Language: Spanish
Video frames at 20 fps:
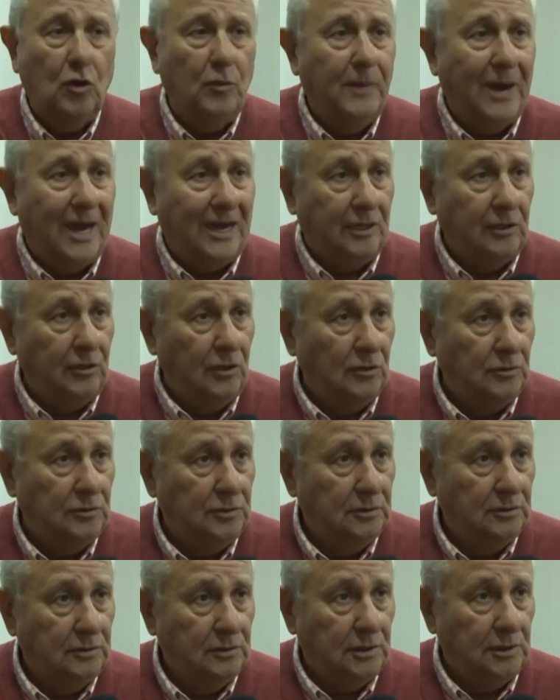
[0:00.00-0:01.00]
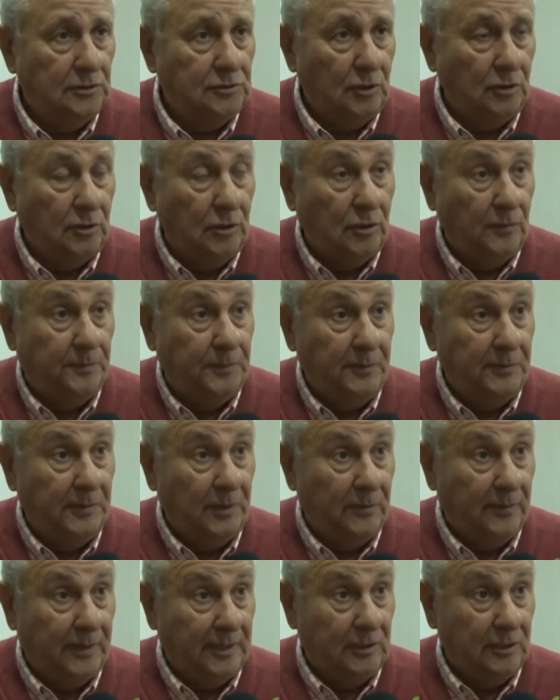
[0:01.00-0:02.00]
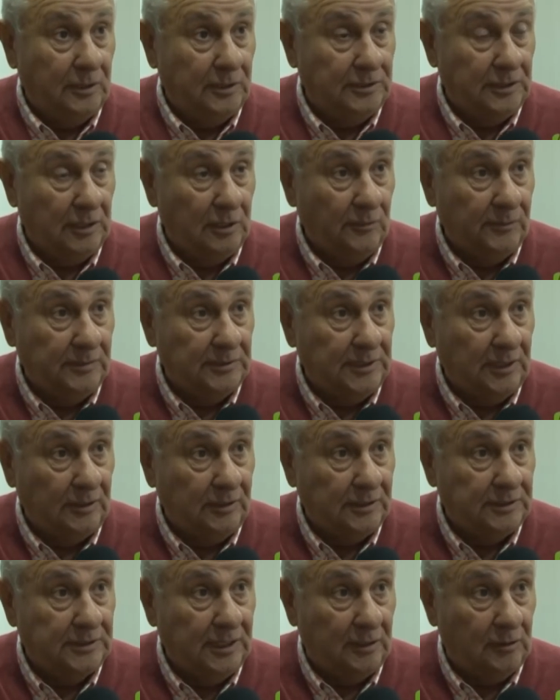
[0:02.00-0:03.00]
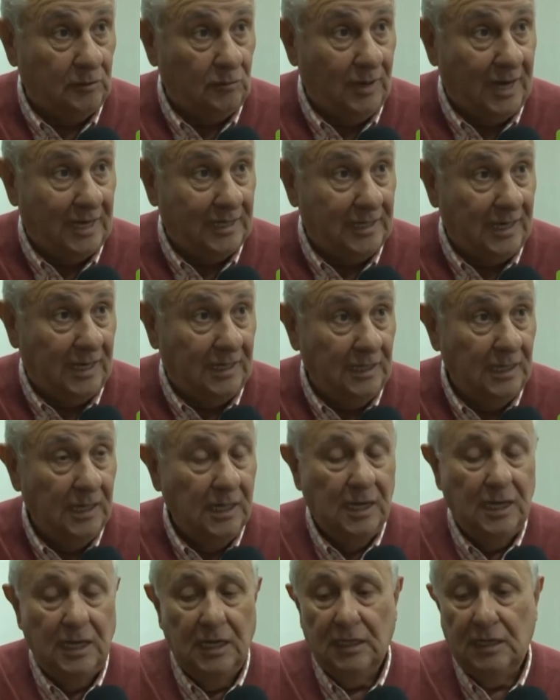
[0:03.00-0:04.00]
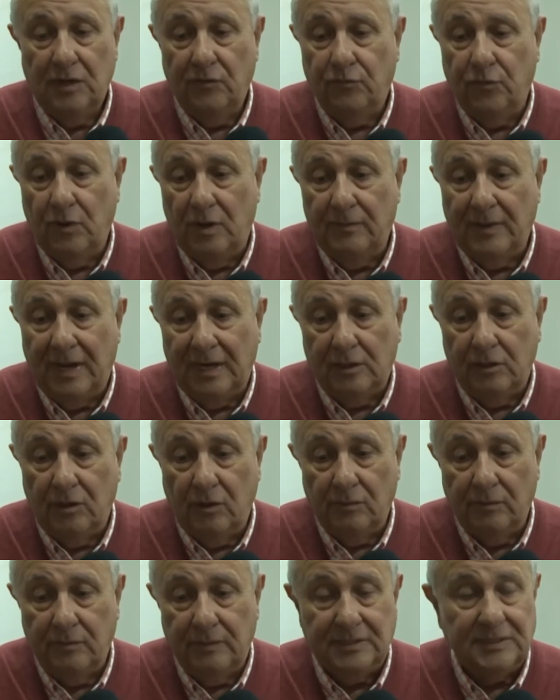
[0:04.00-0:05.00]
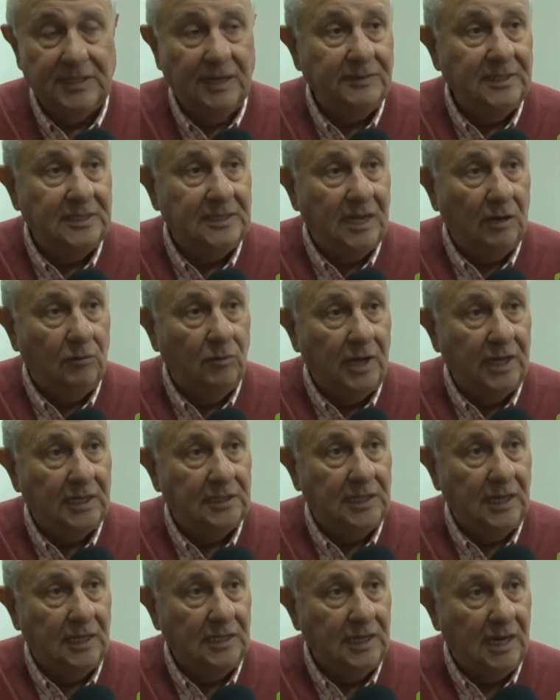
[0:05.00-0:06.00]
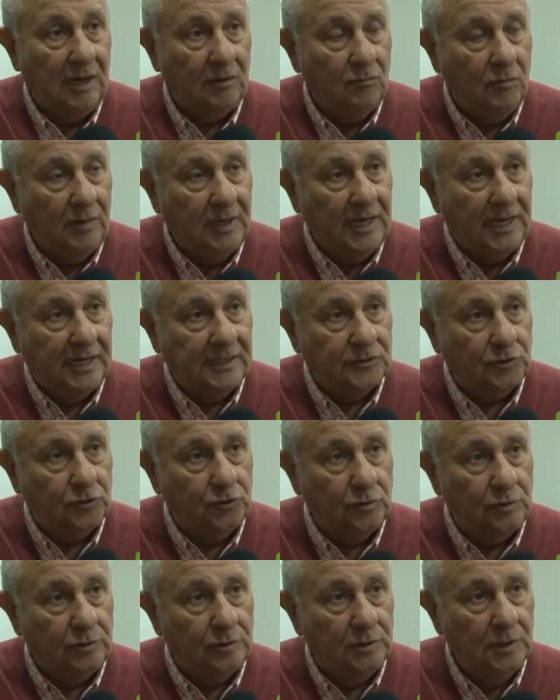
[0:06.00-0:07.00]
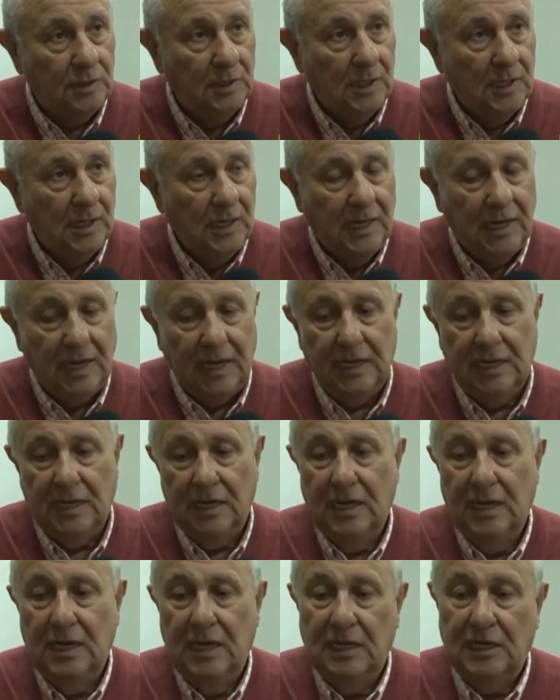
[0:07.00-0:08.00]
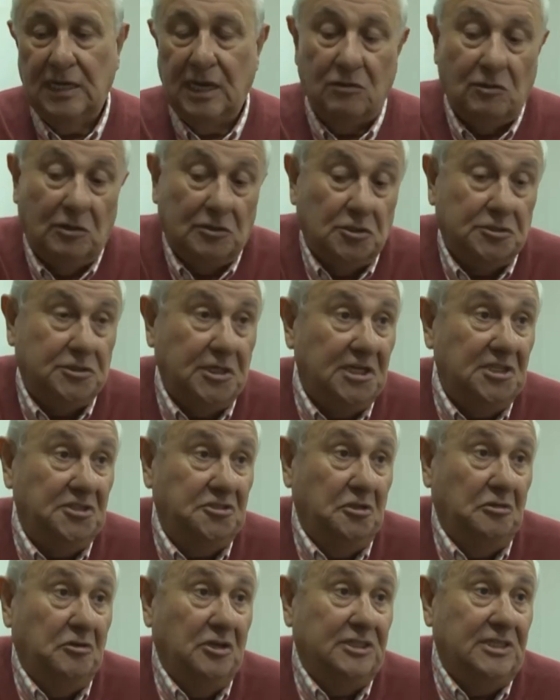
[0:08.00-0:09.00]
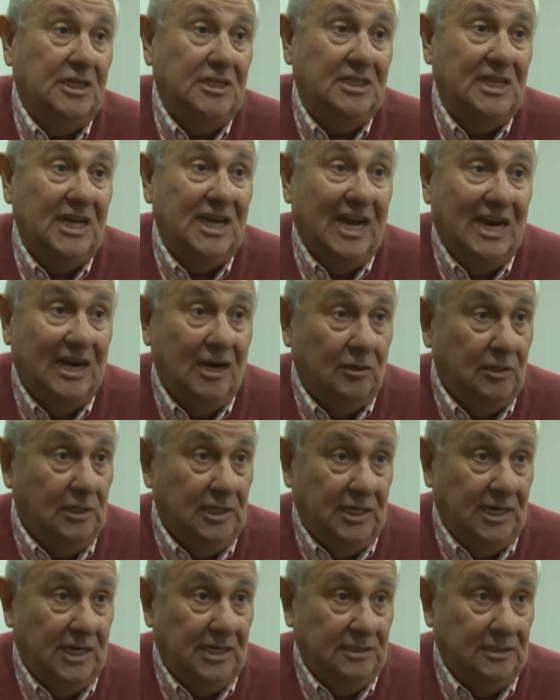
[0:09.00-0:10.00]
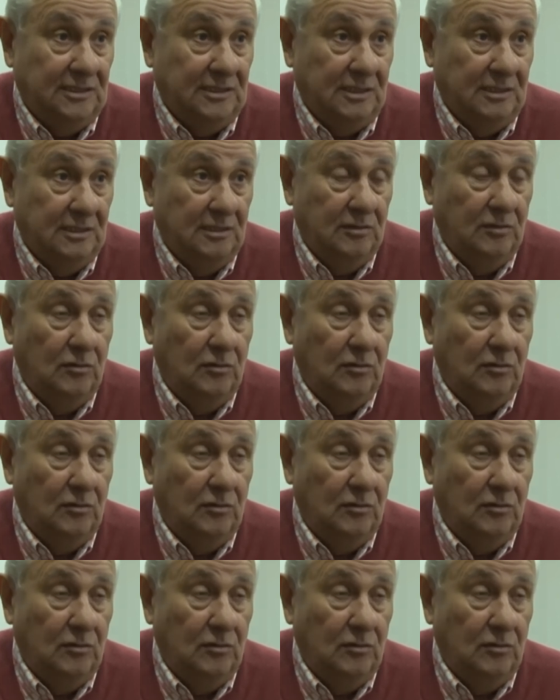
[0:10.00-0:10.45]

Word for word: Dos barrios, que son los dos primeros barrios que se comenzaron a hacer cloacas, que fue el barrio Bellavista Oeste y Ascuénaga Sur, ¿eh? que cuando se hizo no existía la ordenanza.